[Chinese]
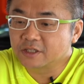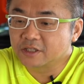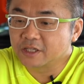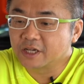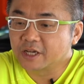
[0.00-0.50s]

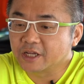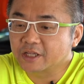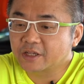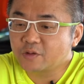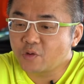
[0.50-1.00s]
是这个
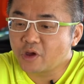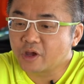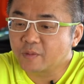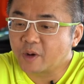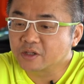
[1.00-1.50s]

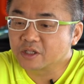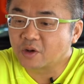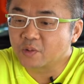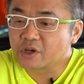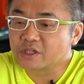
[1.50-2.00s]
越毛细
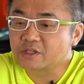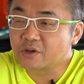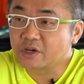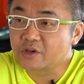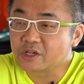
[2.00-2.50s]
孔越
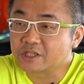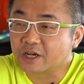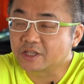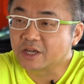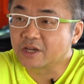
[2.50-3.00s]
越越
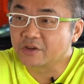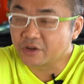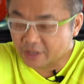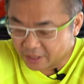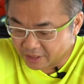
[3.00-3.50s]
细的
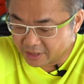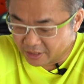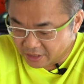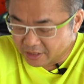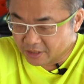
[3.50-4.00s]
越难。
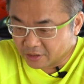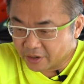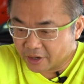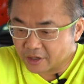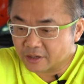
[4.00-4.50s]
对对对对
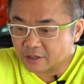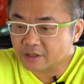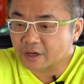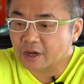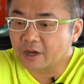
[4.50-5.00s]
对。
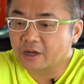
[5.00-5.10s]
OK，